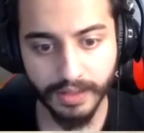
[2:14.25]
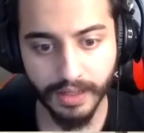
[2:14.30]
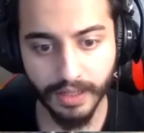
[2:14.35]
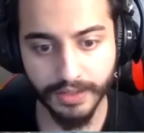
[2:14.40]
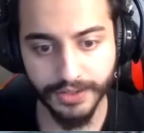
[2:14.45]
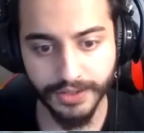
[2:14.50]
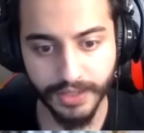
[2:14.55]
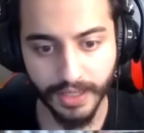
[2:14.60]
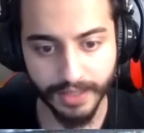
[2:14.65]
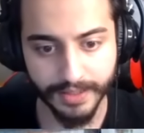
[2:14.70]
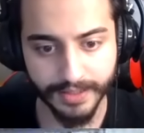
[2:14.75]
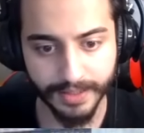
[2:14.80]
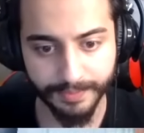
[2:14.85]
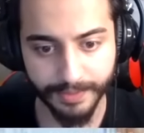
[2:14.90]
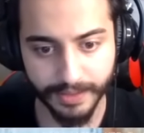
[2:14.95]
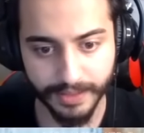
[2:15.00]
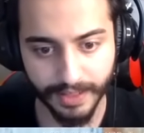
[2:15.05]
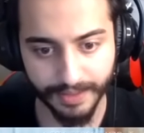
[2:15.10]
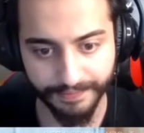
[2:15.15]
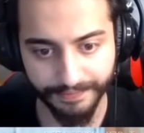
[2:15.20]
Kaç yerde
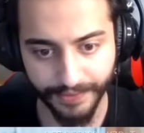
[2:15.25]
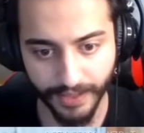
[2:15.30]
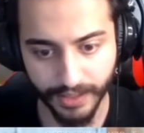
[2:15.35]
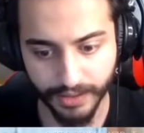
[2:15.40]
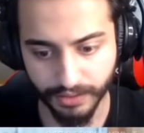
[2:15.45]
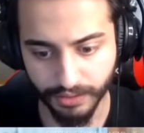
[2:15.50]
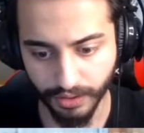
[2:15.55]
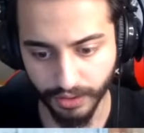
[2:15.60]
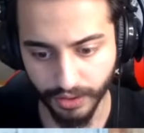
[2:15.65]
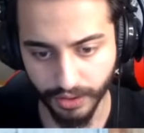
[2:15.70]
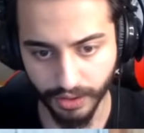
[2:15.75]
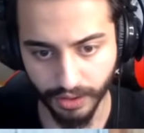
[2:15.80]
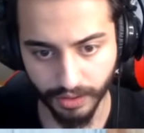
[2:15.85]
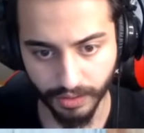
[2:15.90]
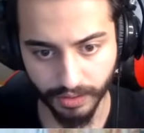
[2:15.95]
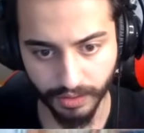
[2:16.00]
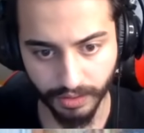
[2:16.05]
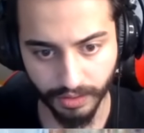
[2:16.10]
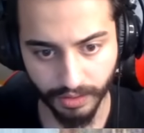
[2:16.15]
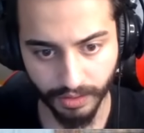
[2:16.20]
birden fight
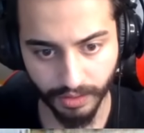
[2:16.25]
dönüyor.